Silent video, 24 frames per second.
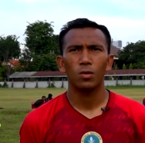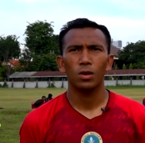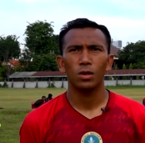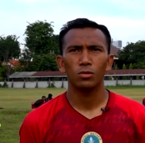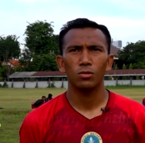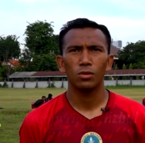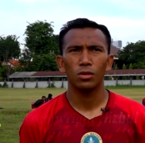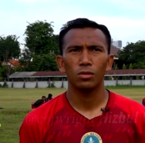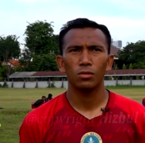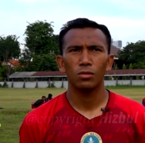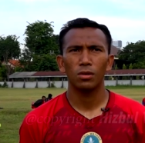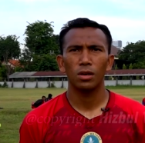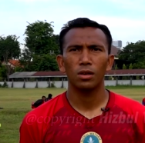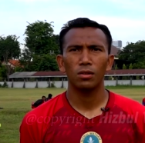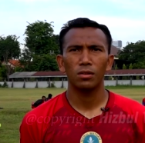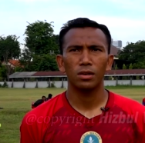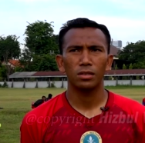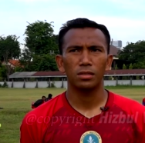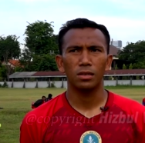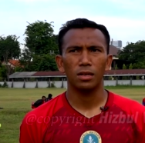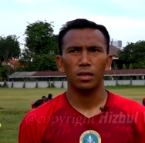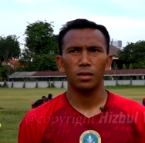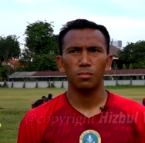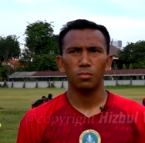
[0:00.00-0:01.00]
Waktu itu kalau
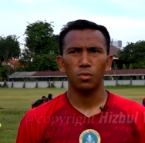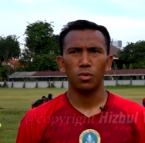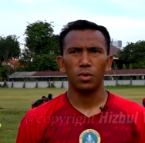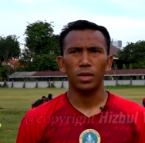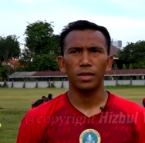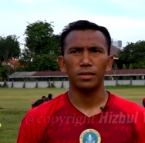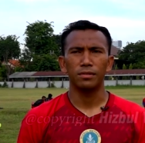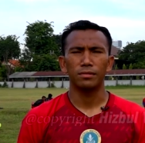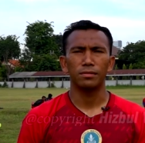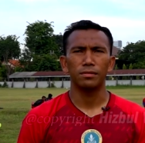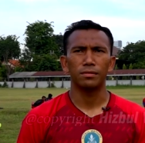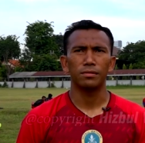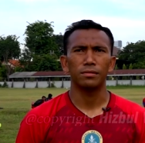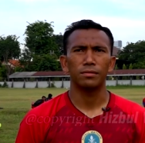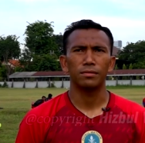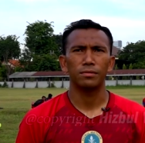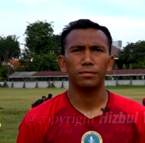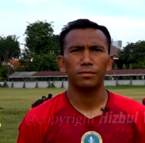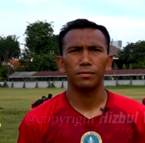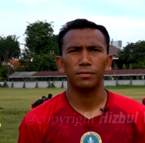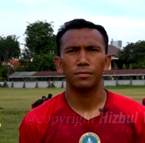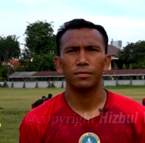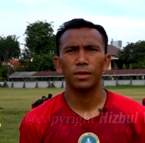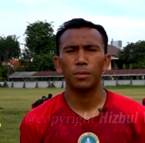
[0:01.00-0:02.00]
nggak salah bulan
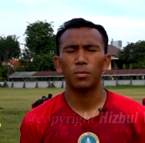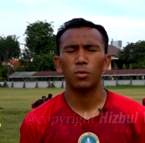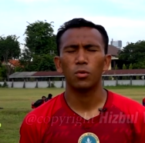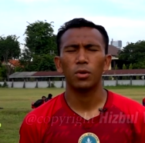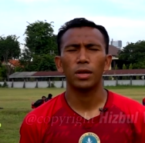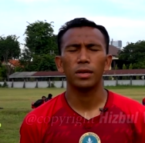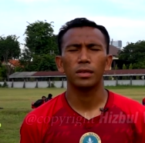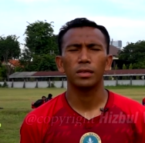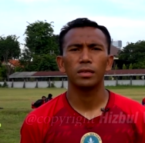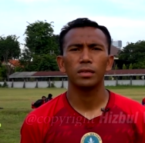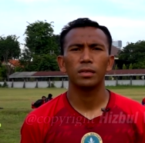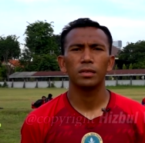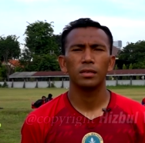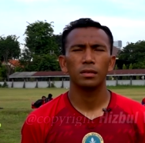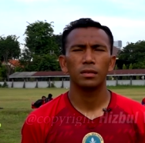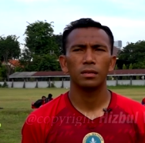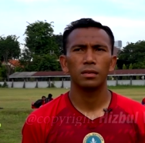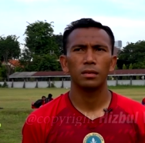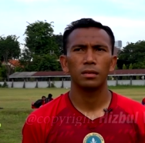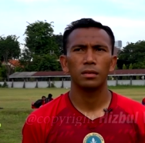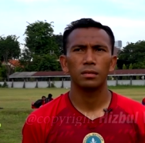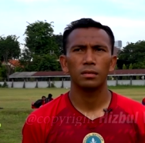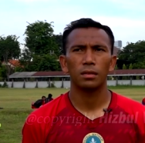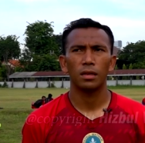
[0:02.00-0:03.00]
Februari,
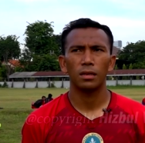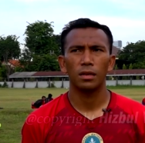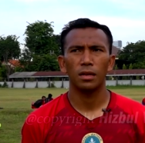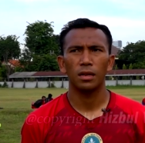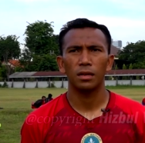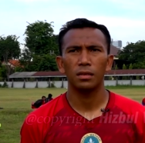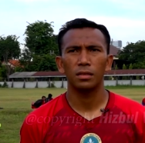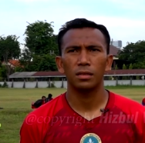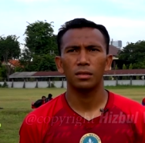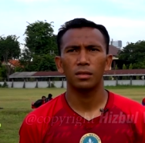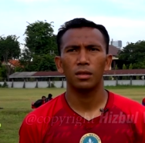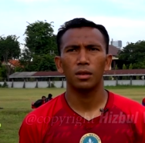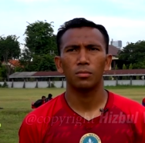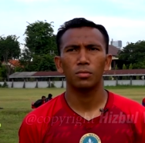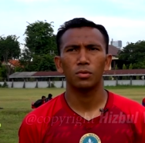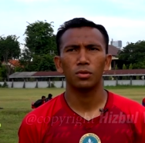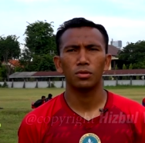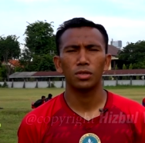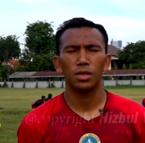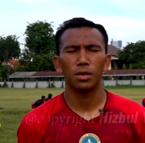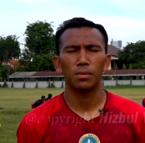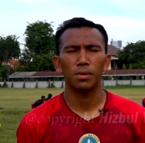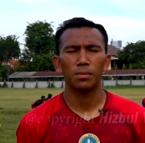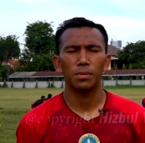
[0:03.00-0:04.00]
saya ditelepon
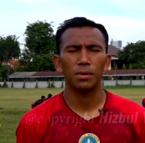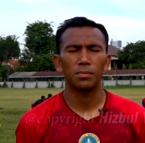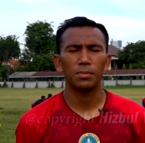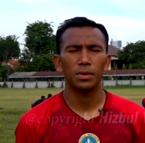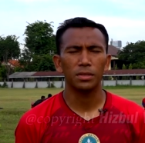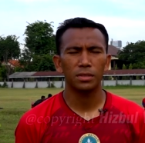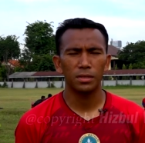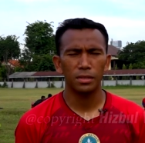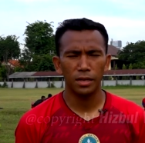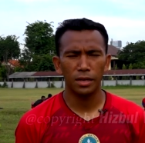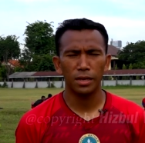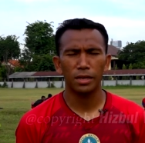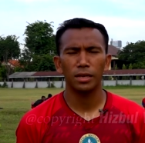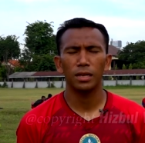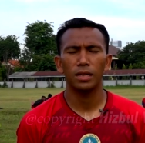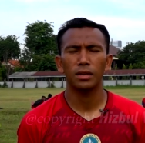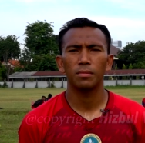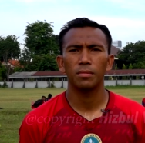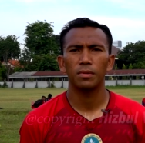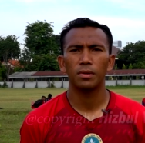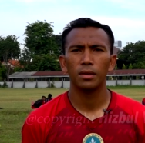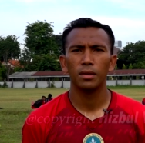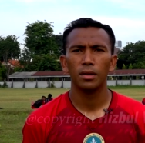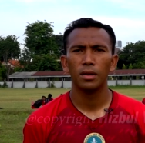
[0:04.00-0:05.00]
sama Pak
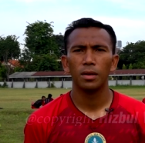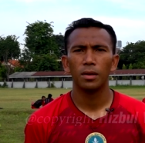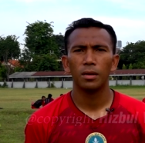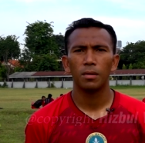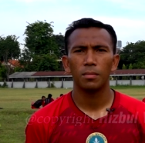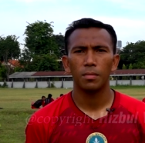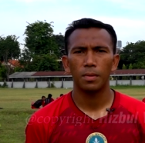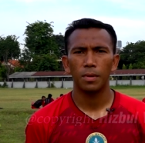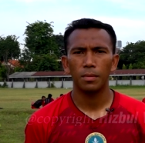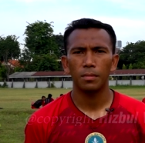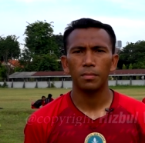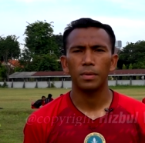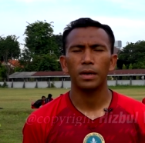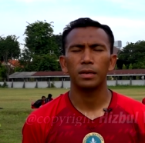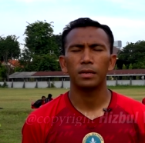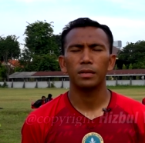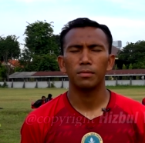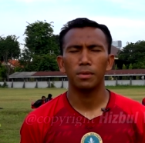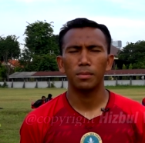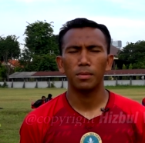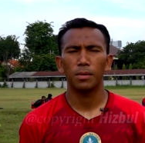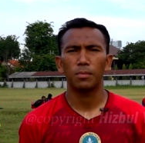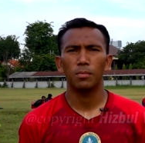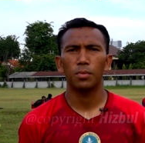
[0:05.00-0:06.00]
Presiden, Pak
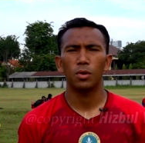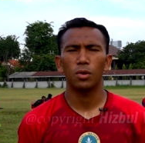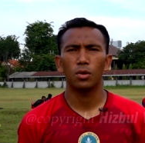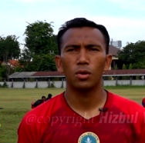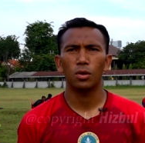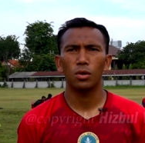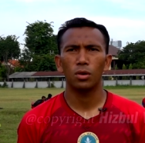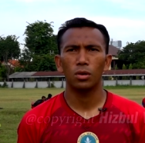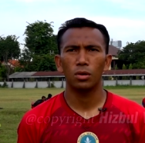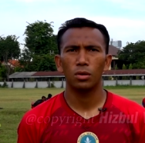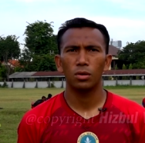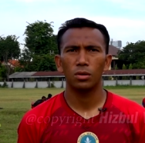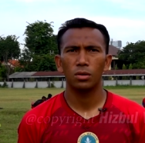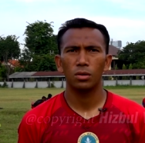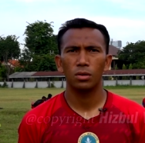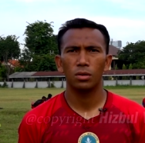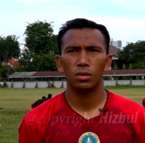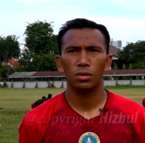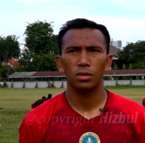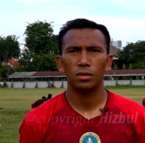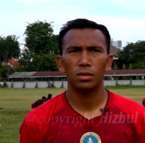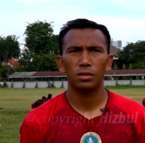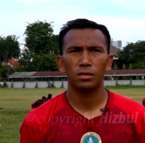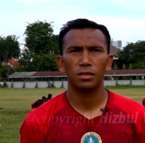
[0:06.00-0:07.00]
Mabror,
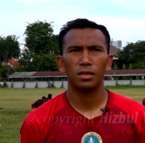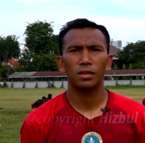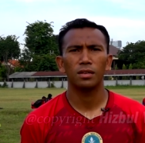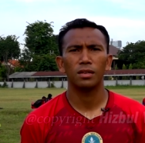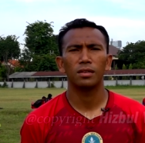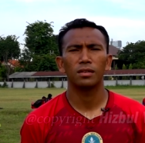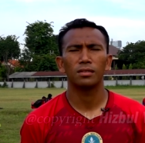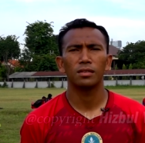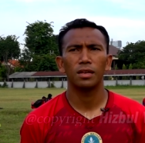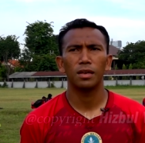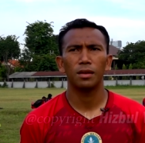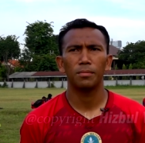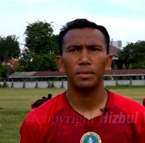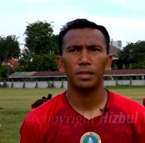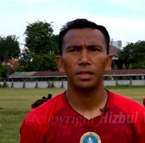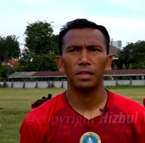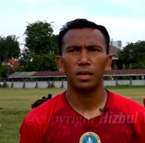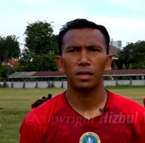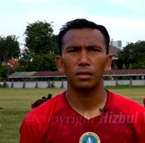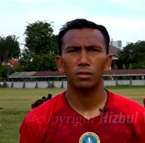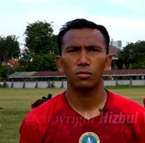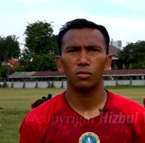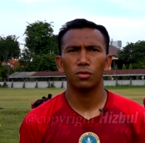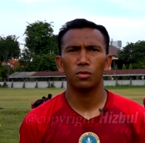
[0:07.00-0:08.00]
saya dan saya minta
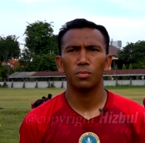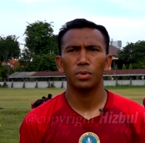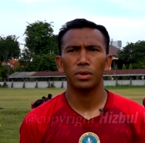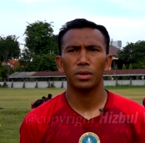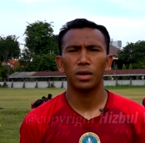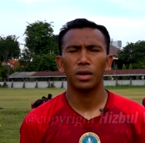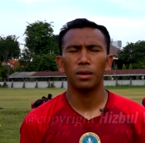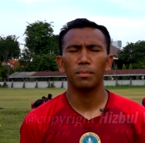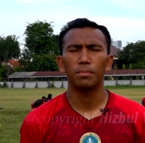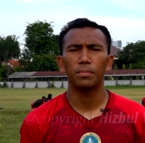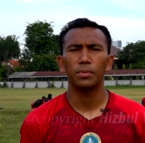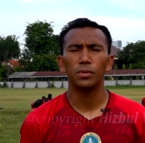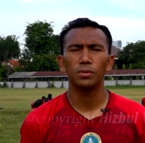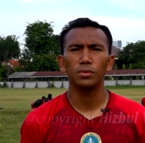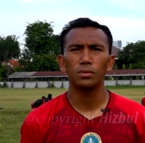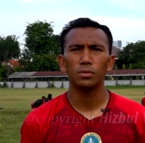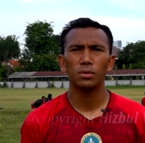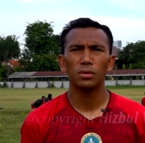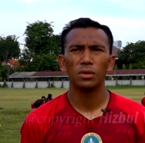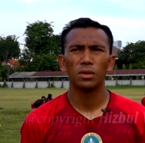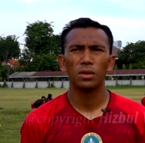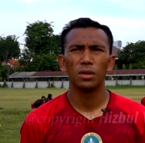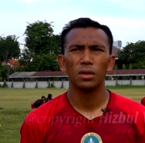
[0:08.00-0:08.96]
disuruh bergabung.